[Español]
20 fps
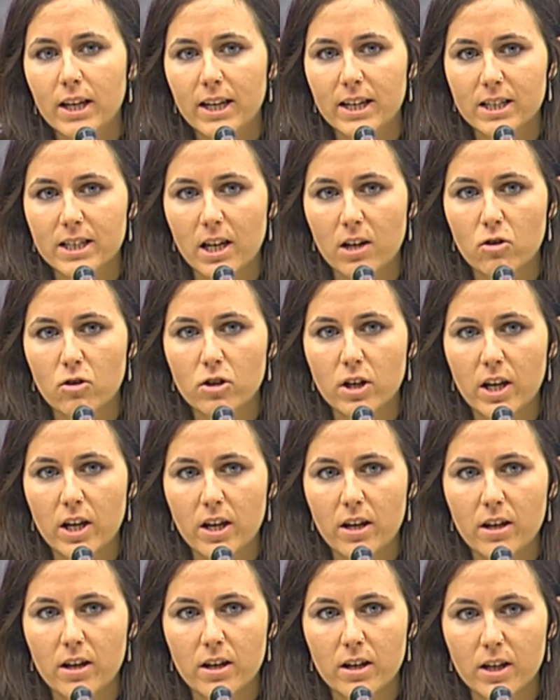es algo
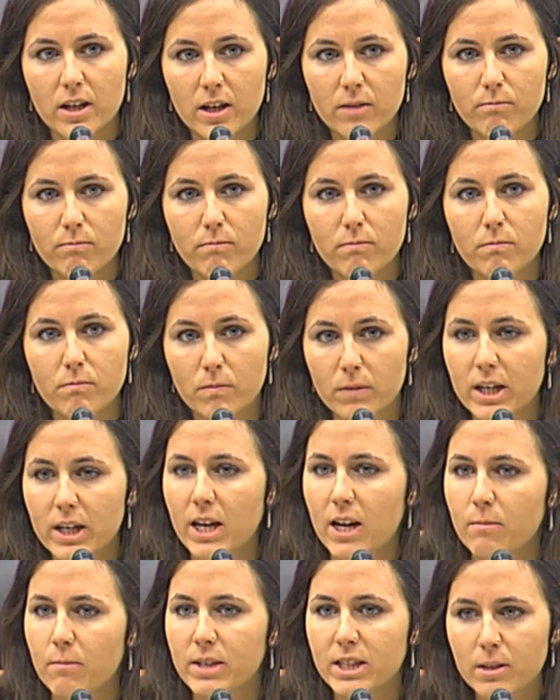que,
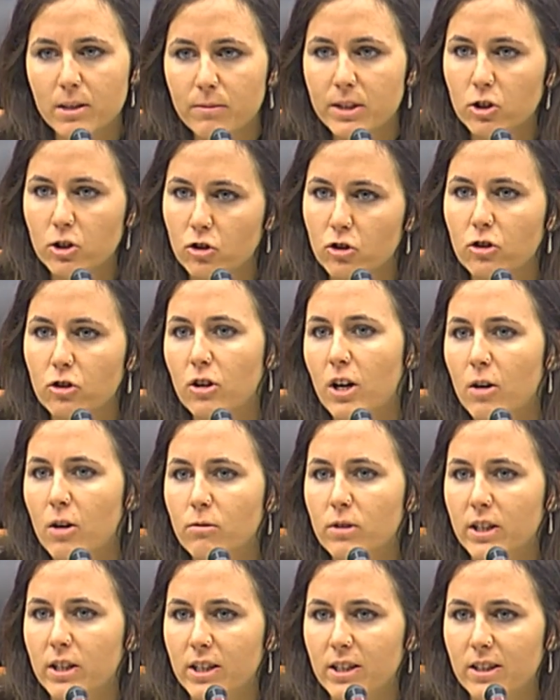realmente me tocó,
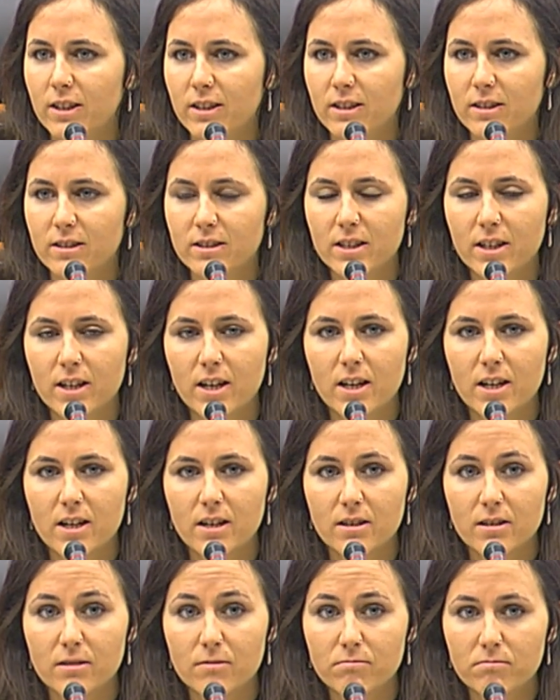aunque
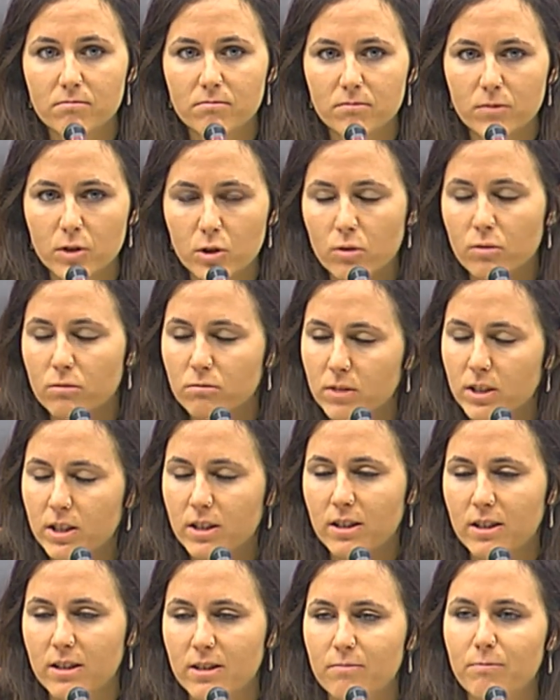sea bueno,
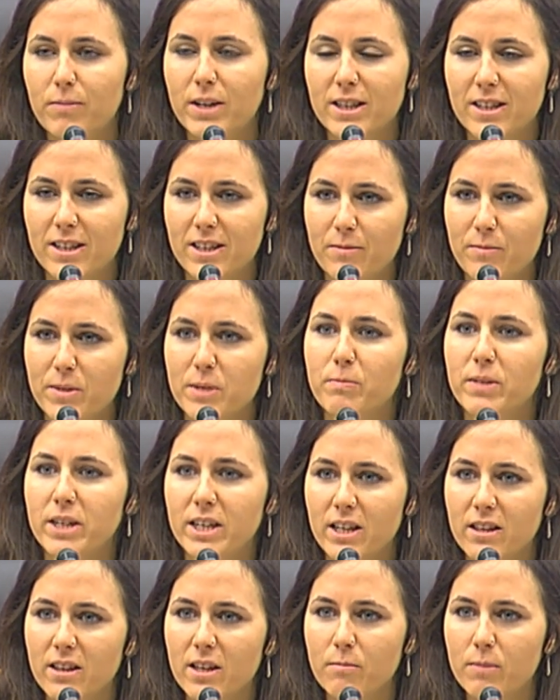eh, parte de mi
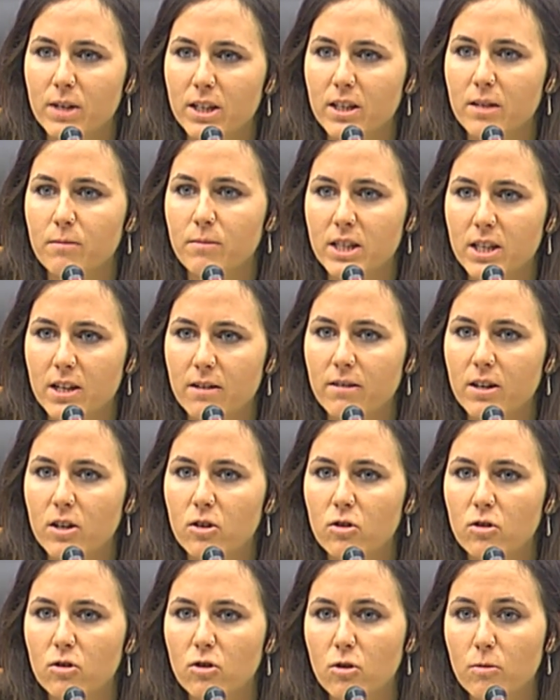experiencia y parte de mi
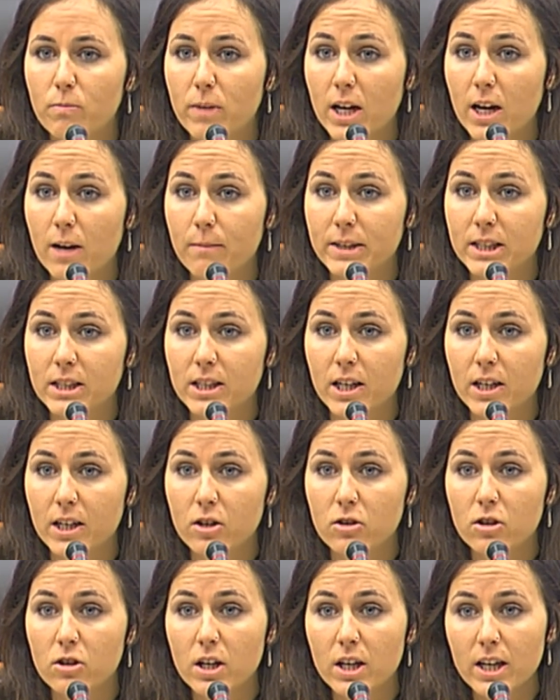trabajo
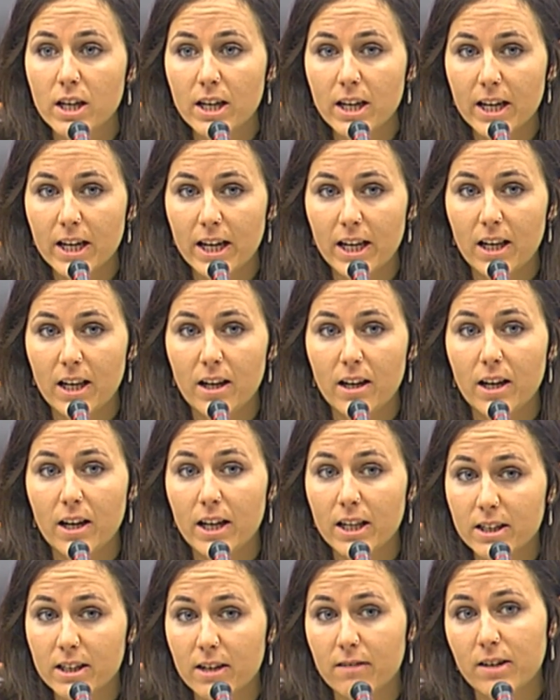parlamentario el,
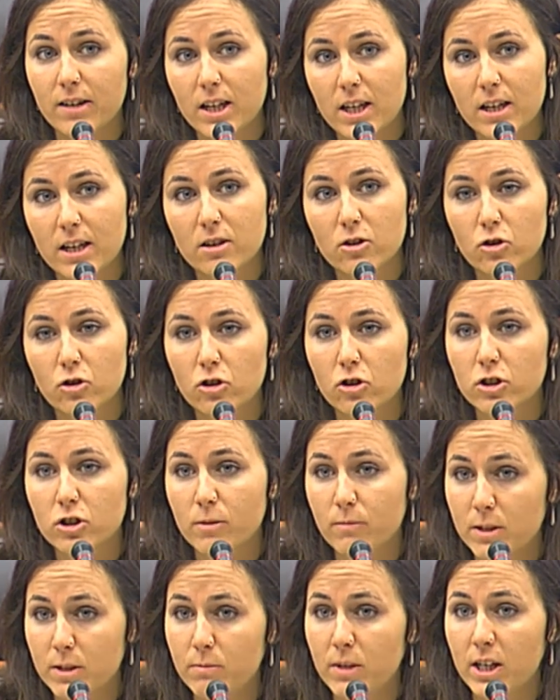trabajar todos los
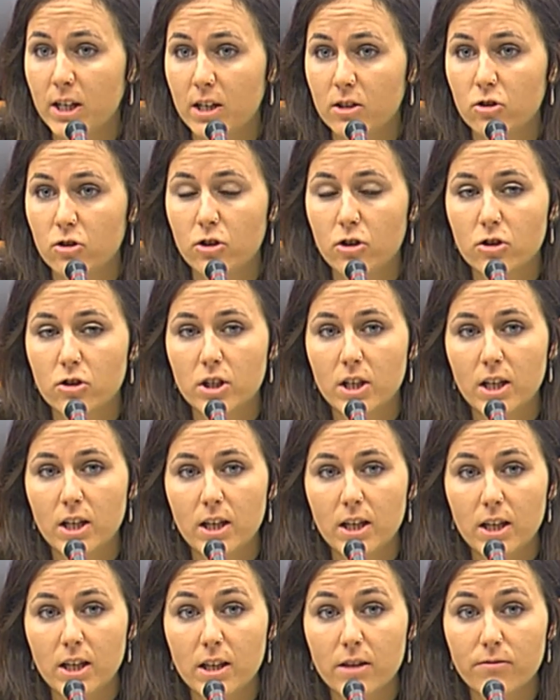temas migratorios
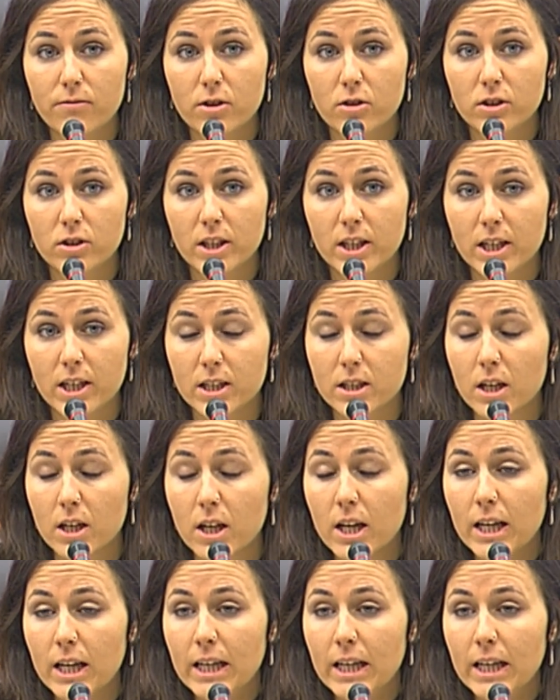y, y, de fronteras.